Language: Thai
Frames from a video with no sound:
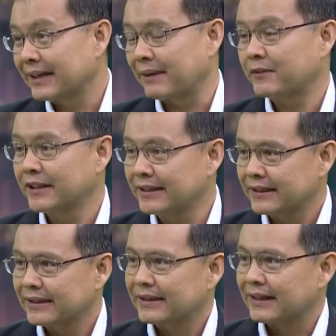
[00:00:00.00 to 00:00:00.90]
ครับซึ่ง
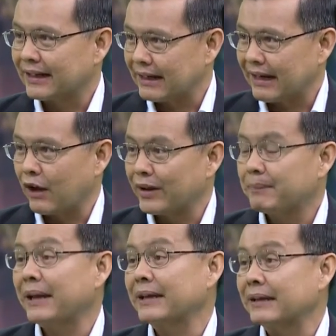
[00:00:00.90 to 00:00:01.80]
เรา
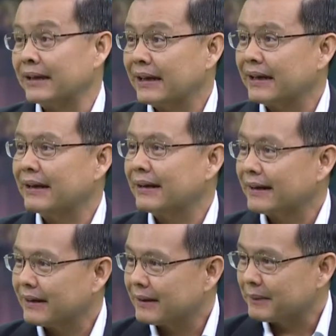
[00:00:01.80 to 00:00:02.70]
ได้ไป
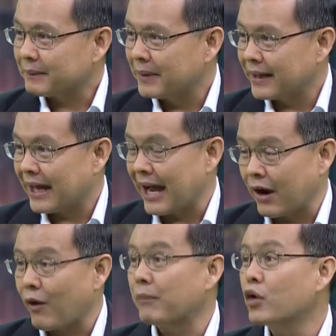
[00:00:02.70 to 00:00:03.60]
เพื่อหา
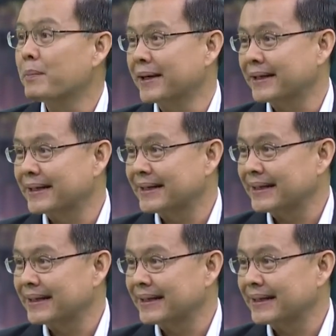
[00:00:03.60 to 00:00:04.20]
ความร่วมมือ